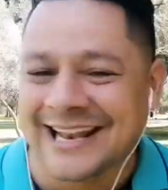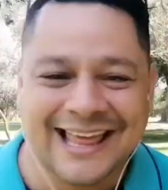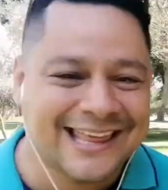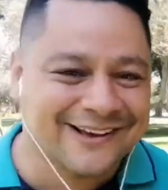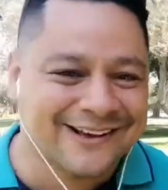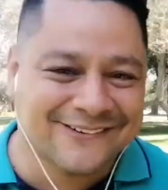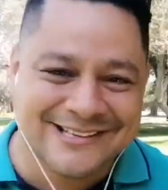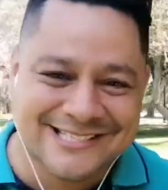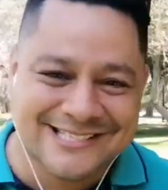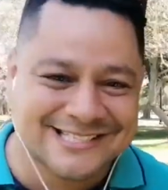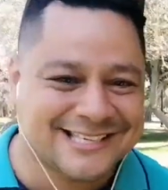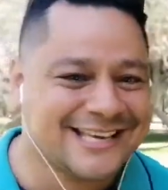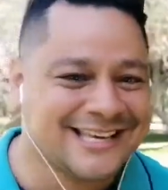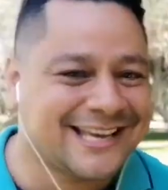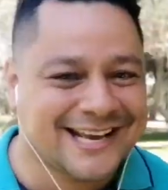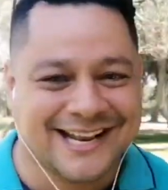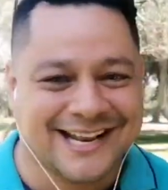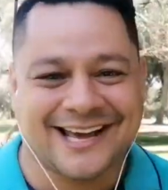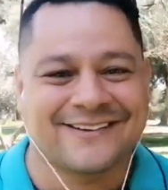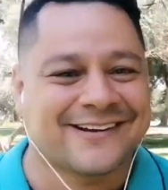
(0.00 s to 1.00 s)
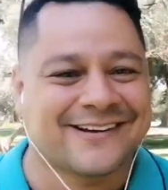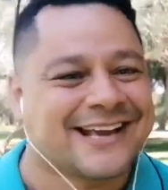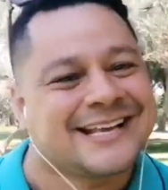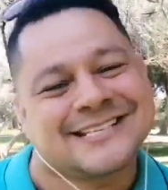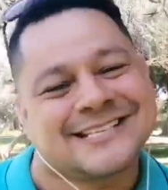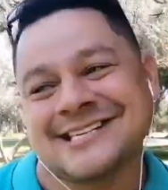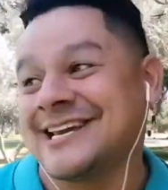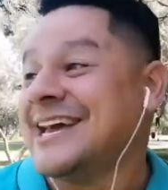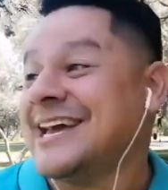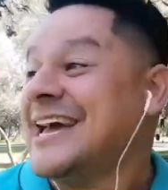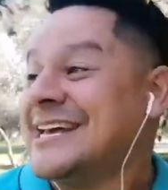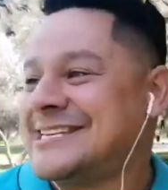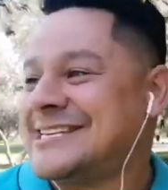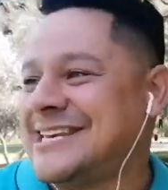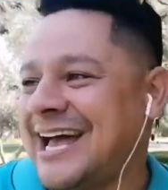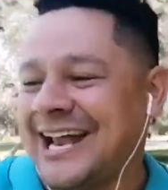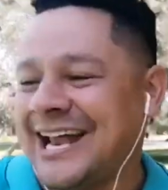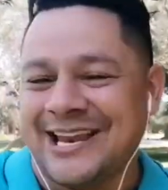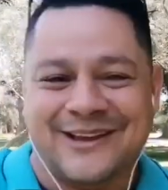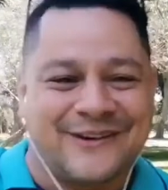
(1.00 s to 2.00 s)
y le dijo, sí, claro que sí.
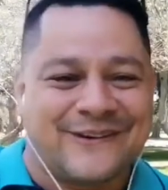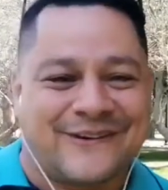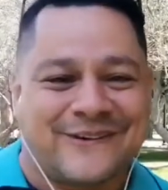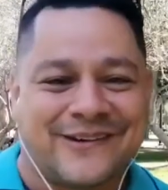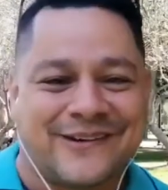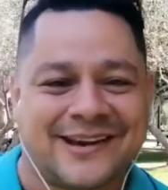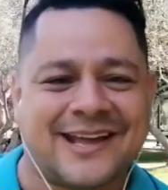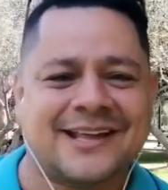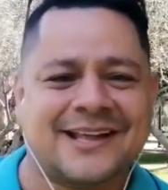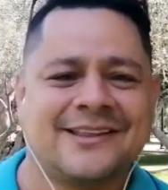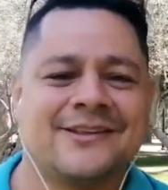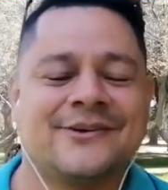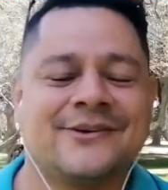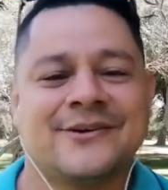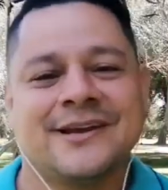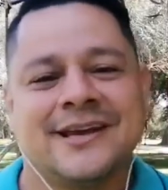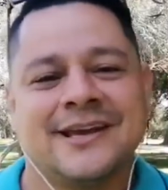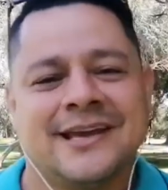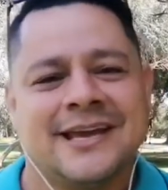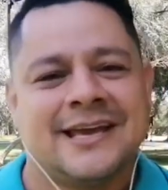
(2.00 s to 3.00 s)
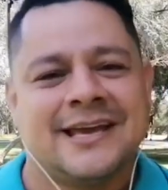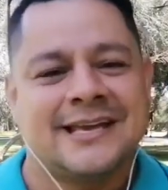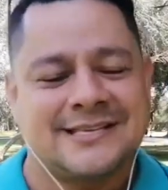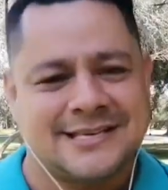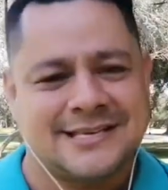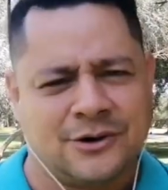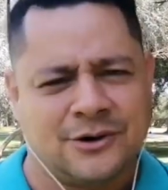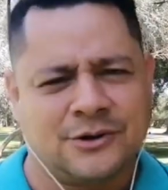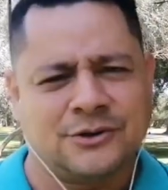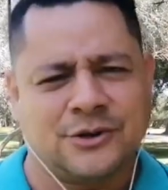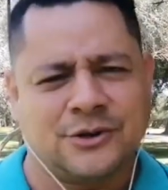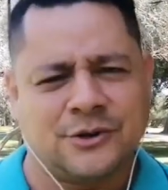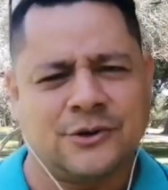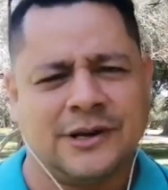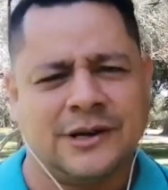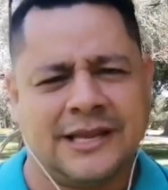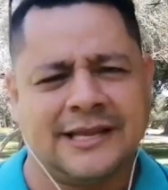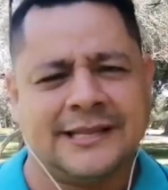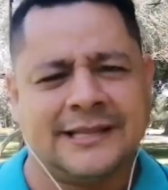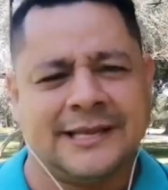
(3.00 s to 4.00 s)
Salió corriendo y se encontró
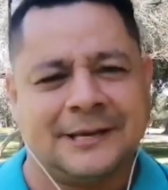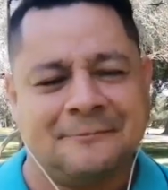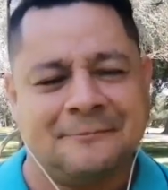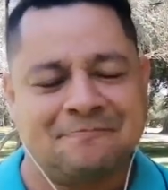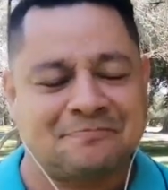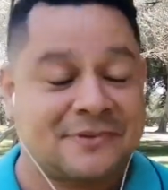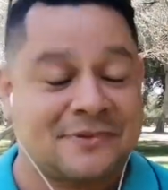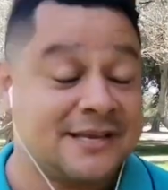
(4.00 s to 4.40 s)
con Linda.